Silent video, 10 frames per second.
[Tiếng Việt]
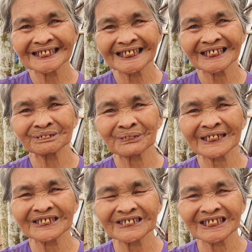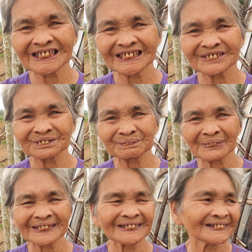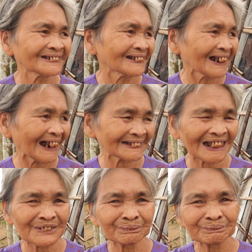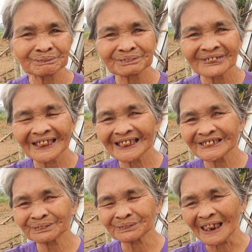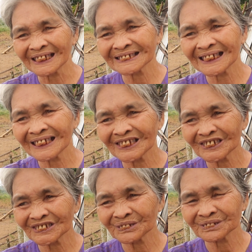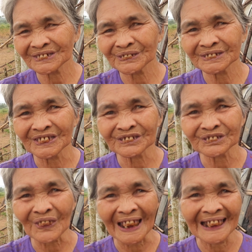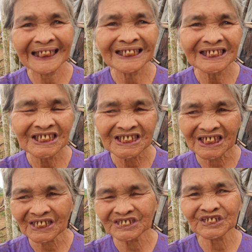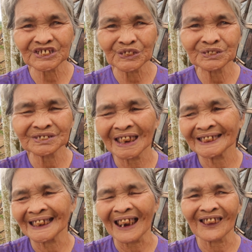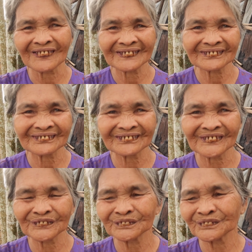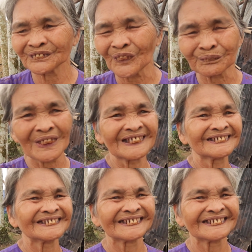à, mấy à, mấy anh em dạ. giúp đỡ cho tôi được khỏe dạ. có nước uống là nọ dạ. cũng vâng